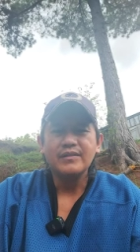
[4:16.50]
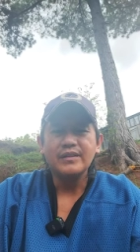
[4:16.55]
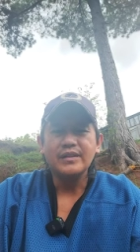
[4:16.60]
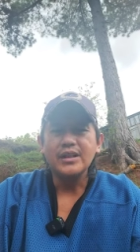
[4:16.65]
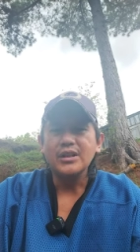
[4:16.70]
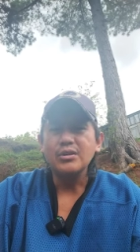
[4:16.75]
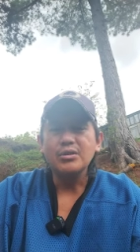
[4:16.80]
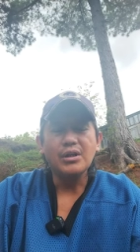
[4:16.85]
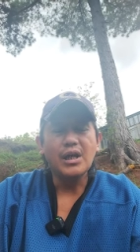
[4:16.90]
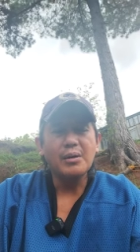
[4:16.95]

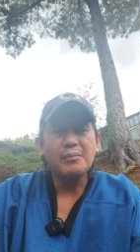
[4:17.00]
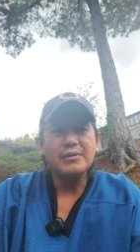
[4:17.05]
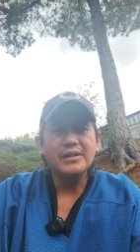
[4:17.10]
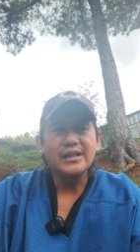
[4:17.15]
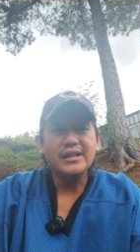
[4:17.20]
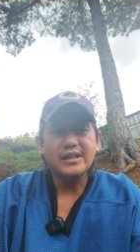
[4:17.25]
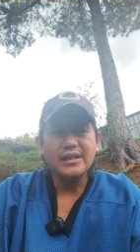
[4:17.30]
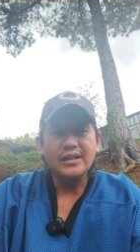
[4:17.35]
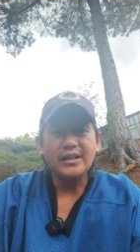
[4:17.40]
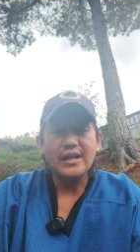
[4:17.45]
deti amin
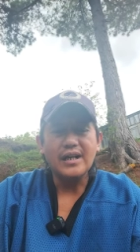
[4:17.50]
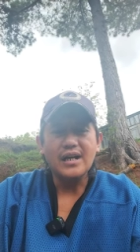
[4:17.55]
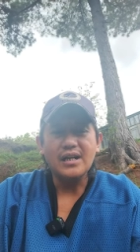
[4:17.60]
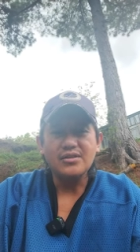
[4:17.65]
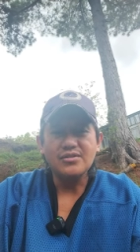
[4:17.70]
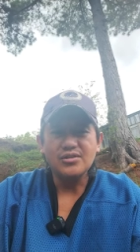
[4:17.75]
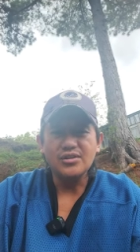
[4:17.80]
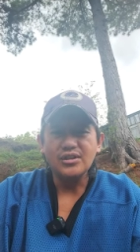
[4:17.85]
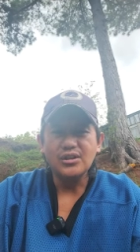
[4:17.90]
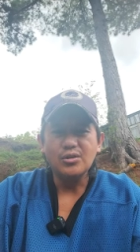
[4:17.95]
nga
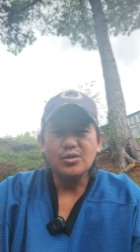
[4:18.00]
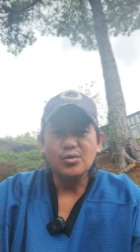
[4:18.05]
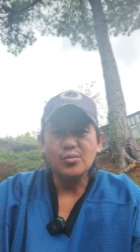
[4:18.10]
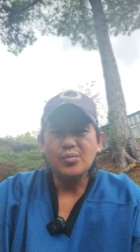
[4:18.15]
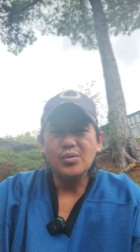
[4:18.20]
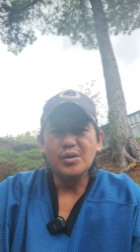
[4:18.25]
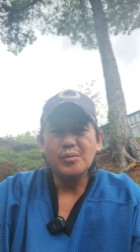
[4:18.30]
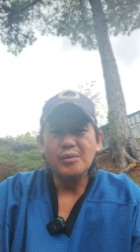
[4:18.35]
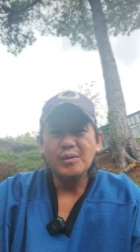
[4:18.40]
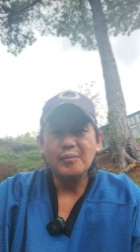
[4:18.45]
kinadakos iti
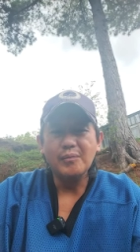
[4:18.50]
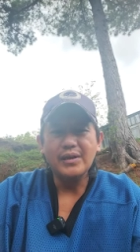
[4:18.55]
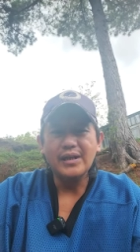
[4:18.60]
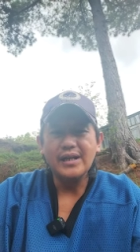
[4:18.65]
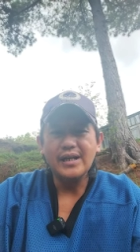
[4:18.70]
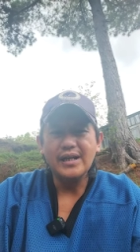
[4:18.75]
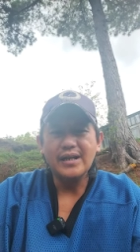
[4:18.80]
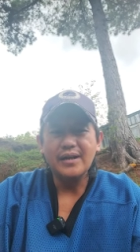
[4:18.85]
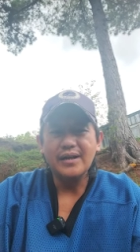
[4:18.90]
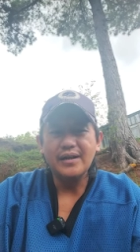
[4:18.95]
lubo nga
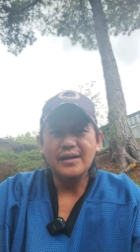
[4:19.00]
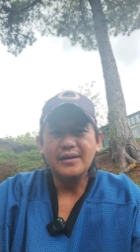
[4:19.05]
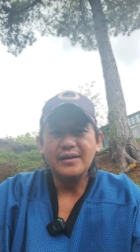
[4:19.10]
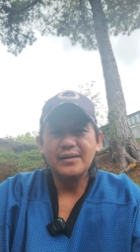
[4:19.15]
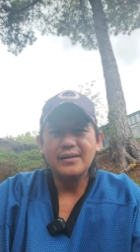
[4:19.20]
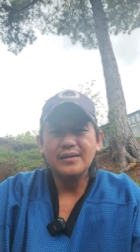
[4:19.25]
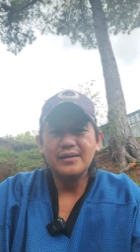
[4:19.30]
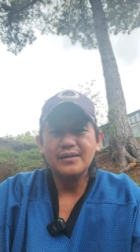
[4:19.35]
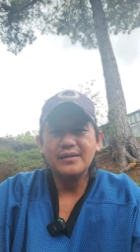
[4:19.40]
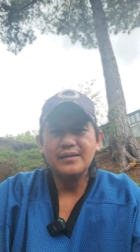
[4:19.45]
mangyari
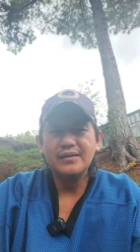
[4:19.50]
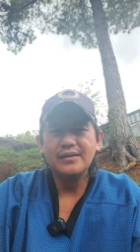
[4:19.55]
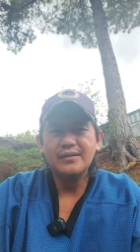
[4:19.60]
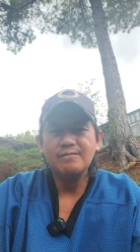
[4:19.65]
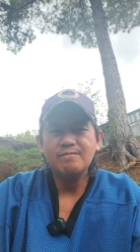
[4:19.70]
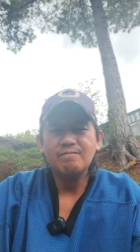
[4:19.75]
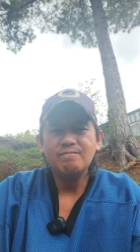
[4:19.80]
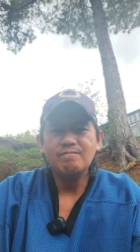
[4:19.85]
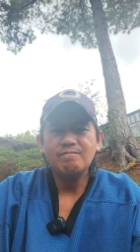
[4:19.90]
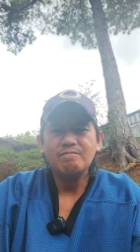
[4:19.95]

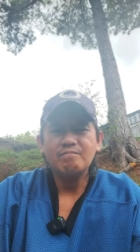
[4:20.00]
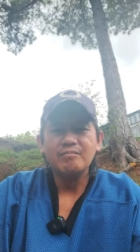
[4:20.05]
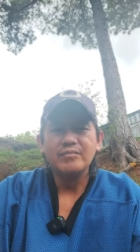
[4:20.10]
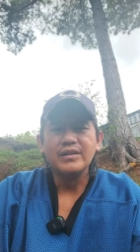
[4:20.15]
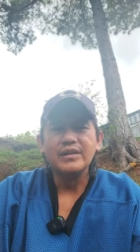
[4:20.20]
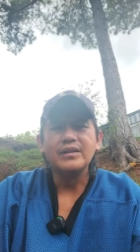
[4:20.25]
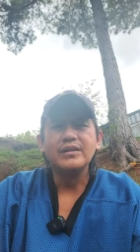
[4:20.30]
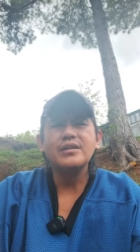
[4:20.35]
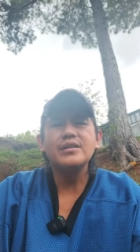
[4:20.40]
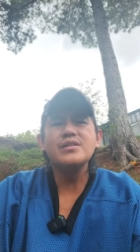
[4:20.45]

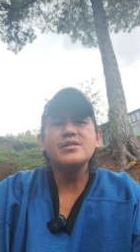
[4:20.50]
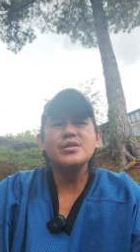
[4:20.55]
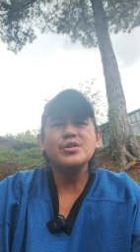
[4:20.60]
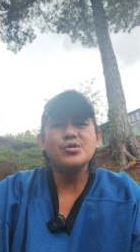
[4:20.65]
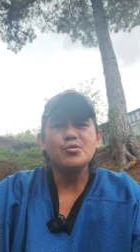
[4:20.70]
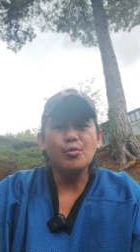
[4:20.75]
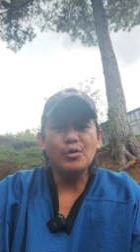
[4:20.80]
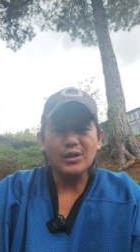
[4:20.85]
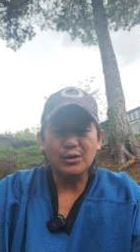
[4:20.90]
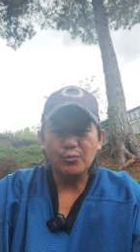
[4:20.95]
this
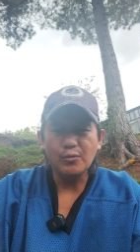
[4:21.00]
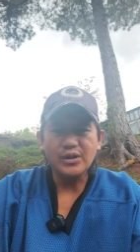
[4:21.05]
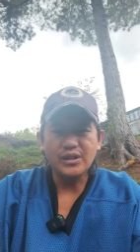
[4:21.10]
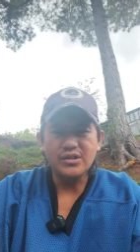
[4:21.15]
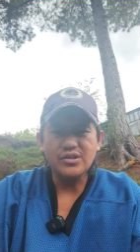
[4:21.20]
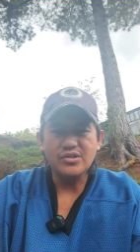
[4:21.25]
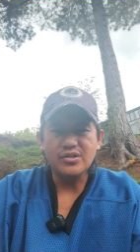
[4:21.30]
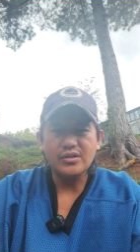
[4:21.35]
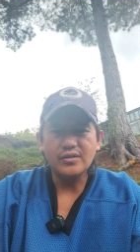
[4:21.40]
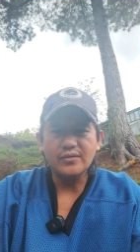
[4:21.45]
is what we
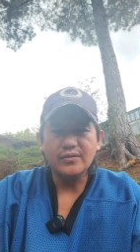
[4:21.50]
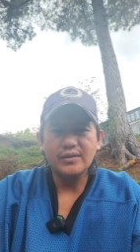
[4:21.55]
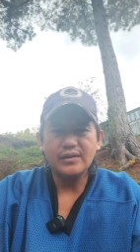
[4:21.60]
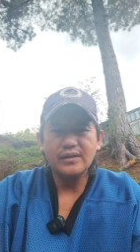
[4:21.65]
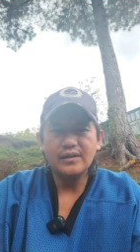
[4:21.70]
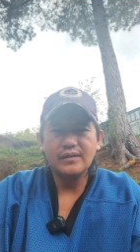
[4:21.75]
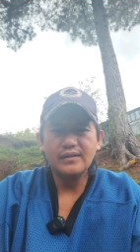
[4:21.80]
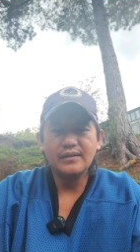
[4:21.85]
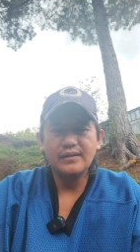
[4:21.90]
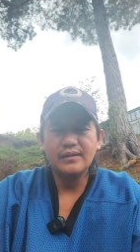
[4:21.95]
deserve
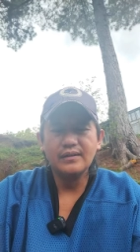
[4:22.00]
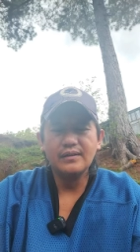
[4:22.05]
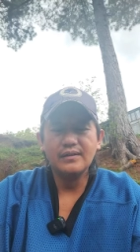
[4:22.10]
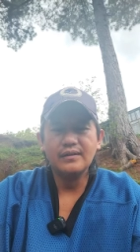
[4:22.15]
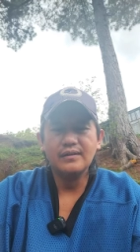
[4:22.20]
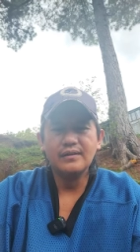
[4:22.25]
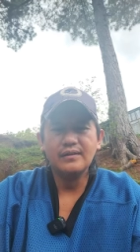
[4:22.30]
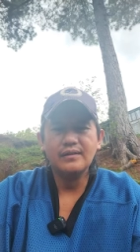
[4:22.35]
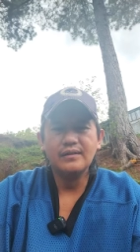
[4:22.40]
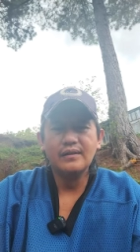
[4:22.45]

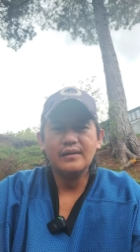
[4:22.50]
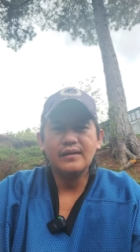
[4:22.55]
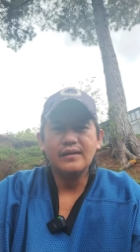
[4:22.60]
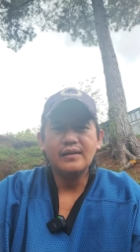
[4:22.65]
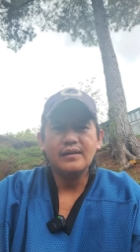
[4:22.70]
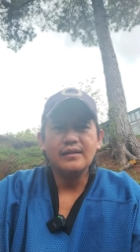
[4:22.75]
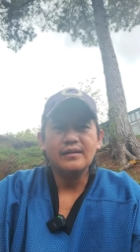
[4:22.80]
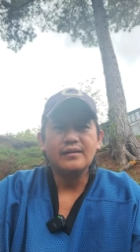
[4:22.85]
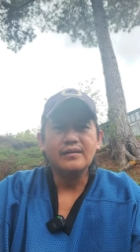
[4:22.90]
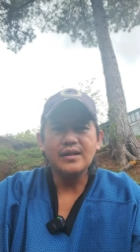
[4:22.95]

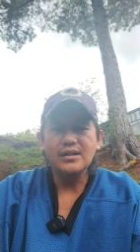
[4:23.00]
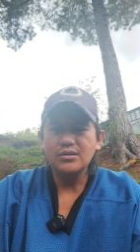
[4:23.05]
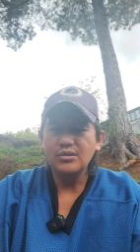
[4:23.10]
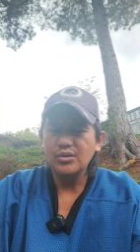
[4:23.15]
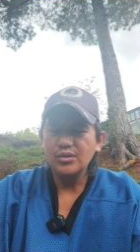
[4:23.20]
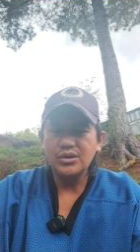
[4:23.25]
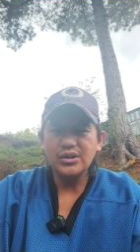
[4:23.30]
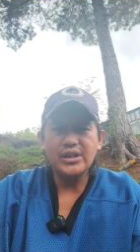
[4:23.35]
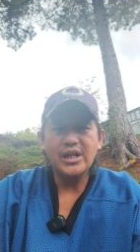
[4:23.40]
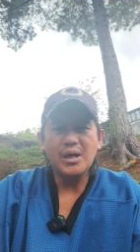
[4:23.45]

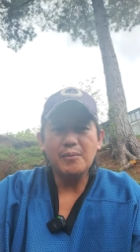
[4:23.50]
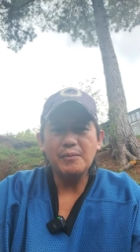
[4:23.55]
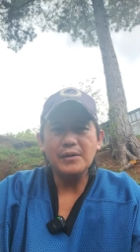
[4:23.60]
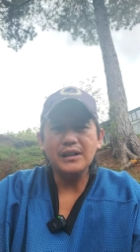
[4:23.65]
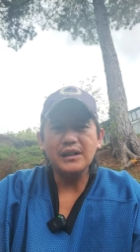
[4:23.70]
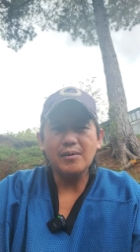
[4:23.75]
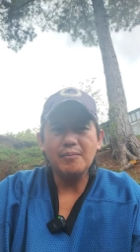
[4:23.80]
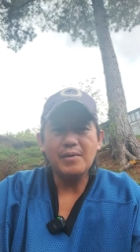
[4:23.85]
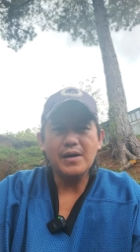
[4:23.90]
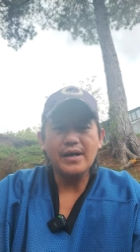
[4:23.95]
dahito iti
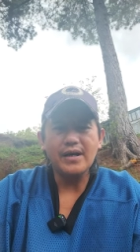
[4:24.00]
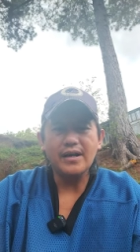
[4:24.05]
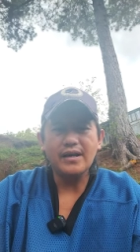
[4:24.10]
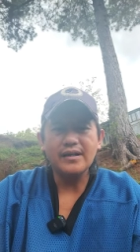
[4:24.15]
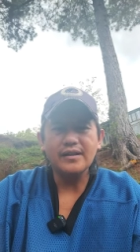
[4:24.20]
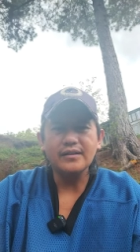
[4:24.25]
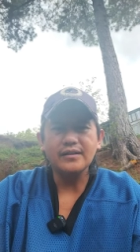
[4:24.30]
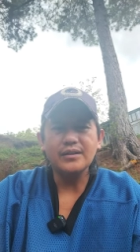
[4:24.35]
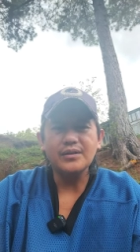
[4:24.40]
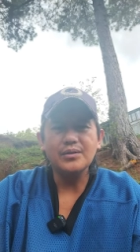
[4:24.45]
dapat nga para
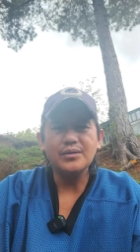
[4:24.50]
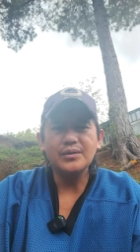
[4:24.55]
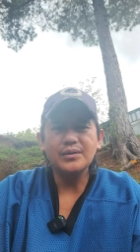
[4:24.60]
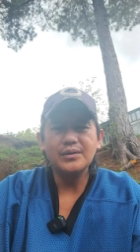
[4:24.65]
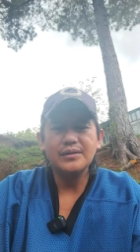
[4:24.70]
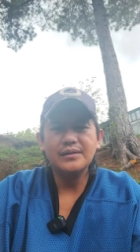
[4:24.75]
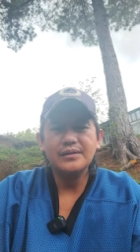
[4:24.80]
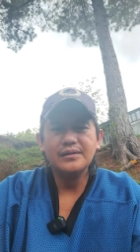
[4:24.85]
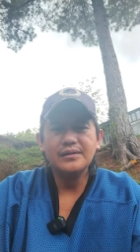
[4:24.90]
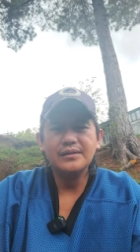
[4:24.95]
kada
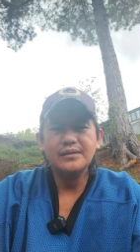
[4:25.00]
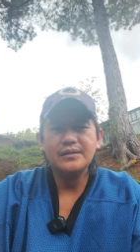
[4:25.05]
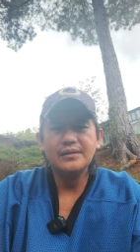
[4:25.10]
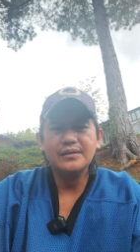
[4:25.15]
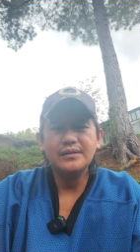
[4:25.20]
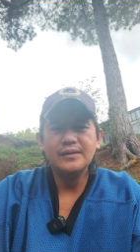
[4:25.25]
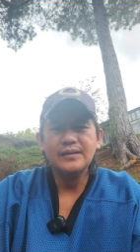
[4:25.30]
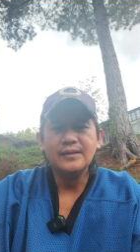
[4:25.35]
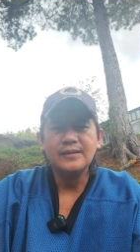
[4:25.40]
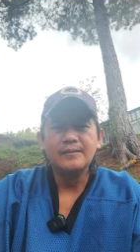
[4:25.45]
tayo
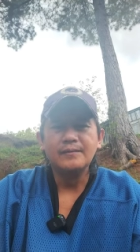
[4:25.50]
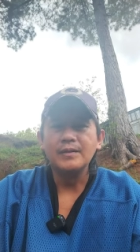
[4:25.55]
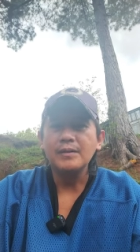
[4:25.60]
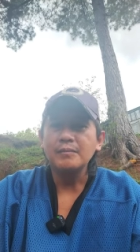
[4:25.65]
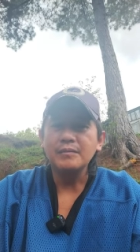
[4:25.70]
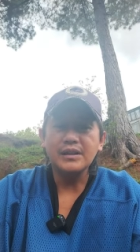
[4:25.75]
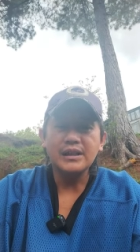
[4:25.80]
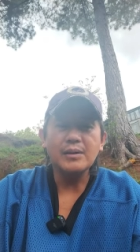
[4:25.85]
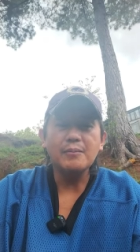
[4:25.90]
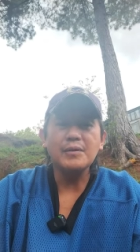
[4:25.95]
ng
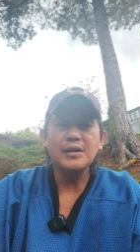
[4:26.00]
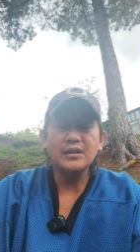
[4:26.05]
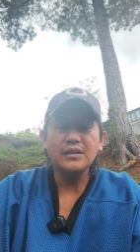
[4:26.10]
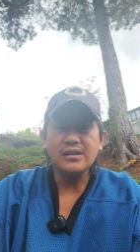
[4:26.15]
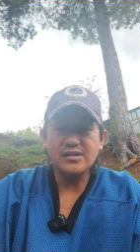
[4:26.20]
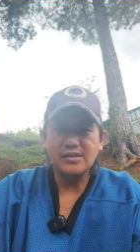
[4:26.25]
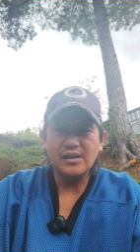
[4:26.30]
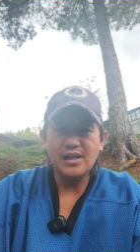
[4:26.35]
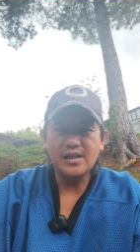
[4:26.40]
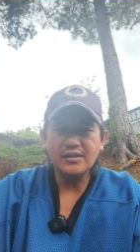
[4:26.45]

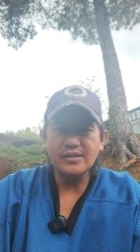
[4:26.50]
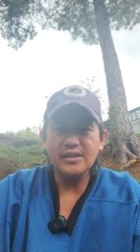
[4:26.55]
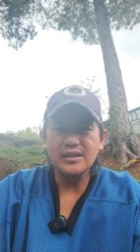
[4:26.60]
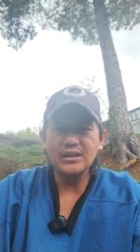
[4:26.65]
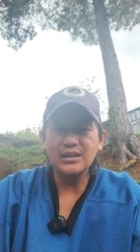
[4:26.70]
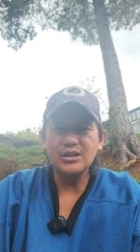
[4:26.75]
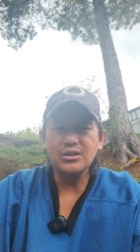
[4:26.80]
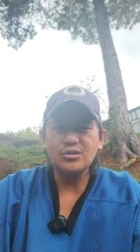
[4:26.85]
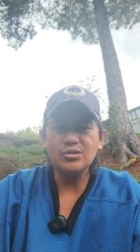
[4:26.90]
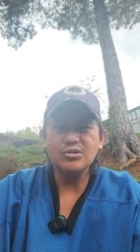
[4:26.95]
tinapintas laang
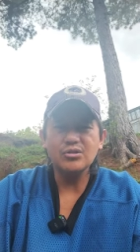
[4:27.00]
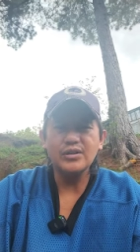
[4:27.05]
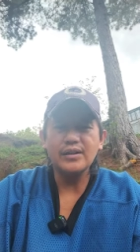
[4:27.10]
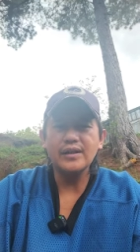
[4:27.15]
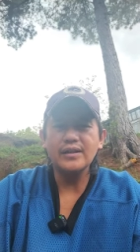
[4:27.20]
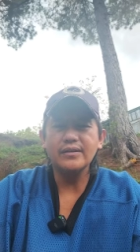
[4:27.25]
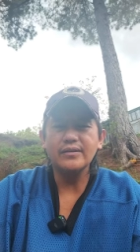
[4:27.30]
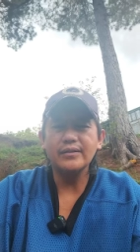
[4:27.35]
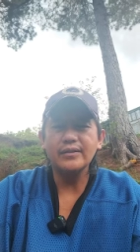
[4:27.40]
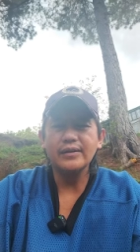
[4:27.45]
dito Diyos nga
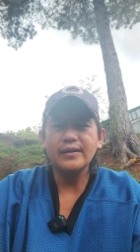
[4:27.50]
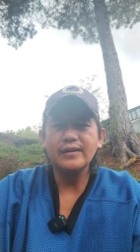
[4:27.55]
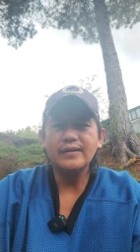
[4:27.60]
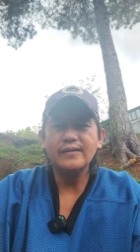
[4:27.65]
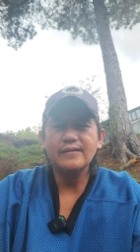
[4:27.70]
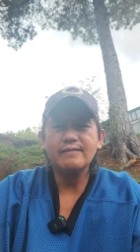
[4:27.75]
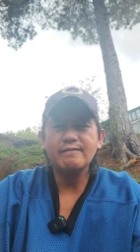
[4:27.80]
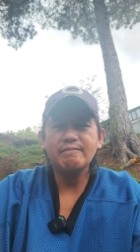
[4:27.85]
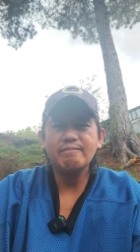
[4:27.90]
dito eh.